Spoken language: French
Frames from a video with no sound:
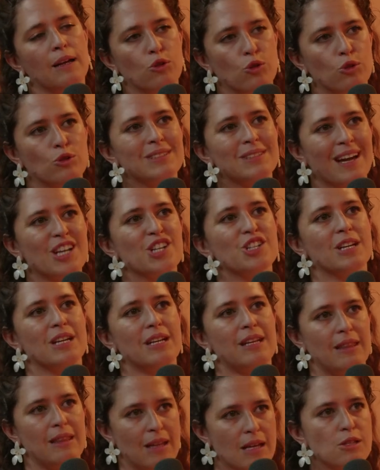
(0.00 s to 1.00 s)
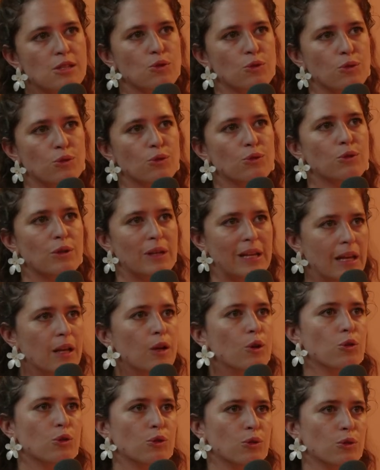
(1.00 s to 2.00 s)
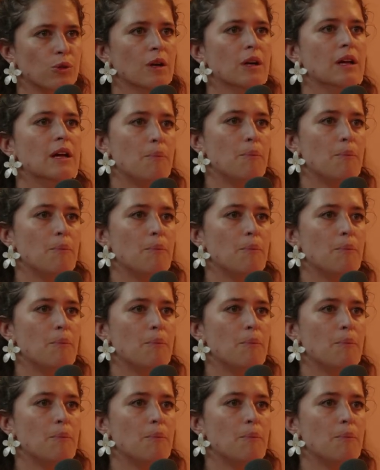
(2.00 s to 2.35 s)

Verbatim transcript: qu'aux trajets nationaux et locaux.